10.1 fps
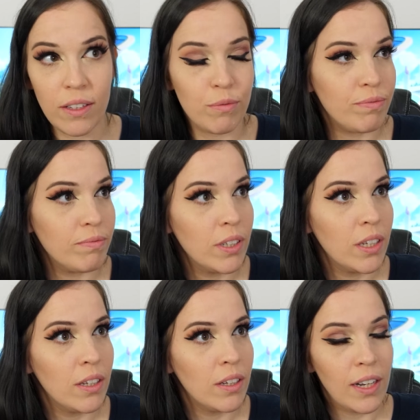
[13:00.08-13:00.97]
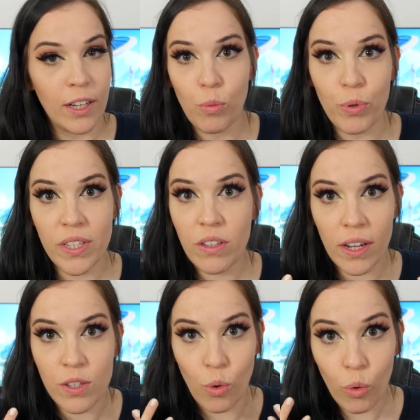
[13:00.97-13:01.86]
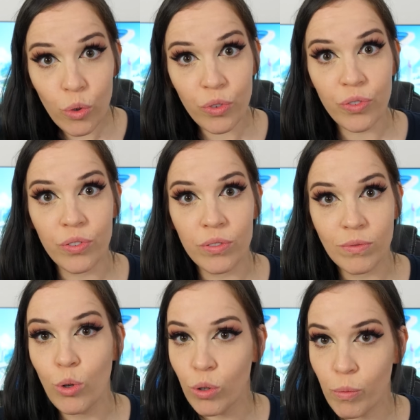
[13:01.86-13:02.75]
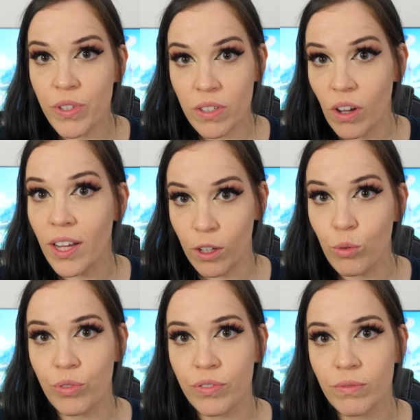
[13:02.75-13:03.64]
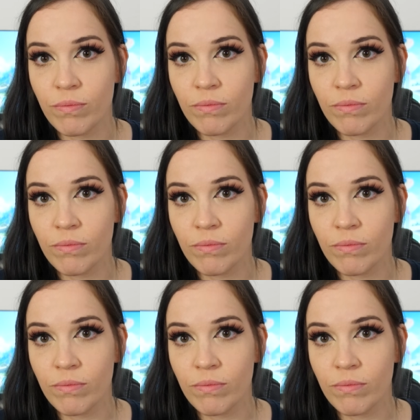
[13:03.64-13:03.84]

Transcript: Les, les compositeurs, ils sont ouf. Le compositeur, il est ouf.